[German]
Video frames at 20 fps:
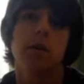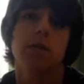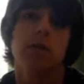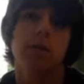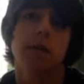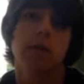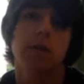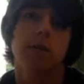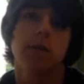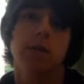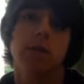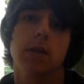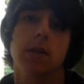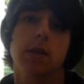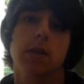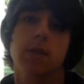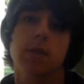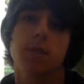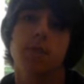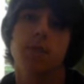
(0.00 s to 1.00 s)
Und
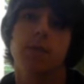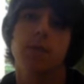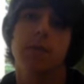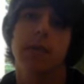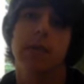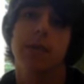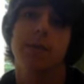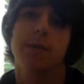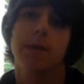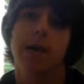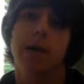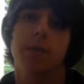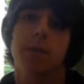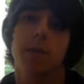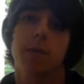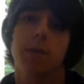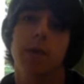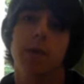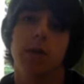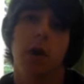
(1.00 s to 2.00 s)
deswegen ist Mediamarkt
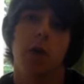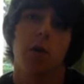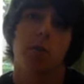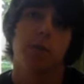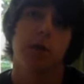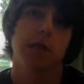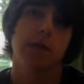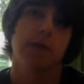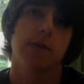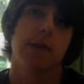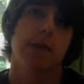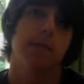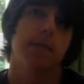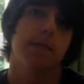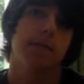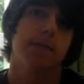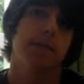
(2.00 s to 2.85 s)
bei mir auf Platz 2.